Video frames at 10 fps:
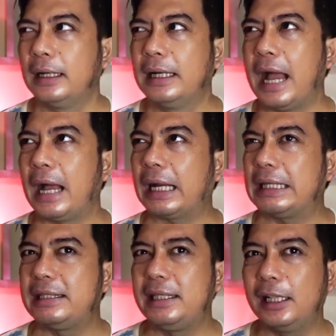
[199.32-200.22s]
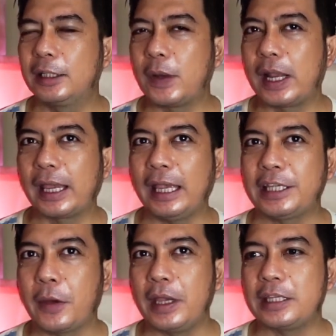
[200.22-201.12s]
nggak kecil suaranya kayak
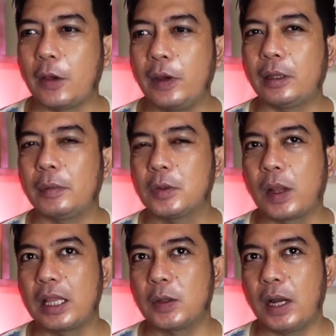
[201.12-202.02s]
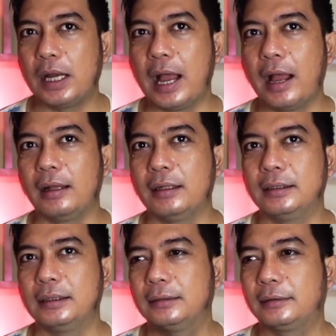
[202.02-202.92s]
cewek-cewek tapi suaranya tuh agak
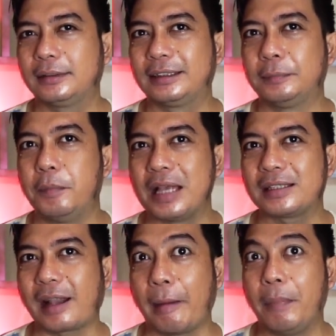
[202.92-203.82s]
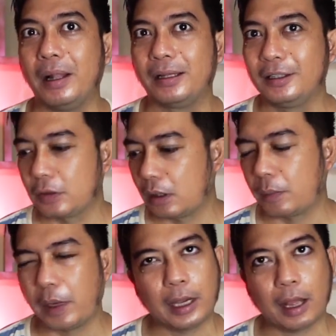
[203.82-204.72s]
bass treble gitu suara
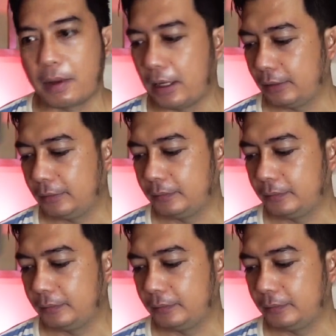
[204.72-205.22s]
tapi enak banget.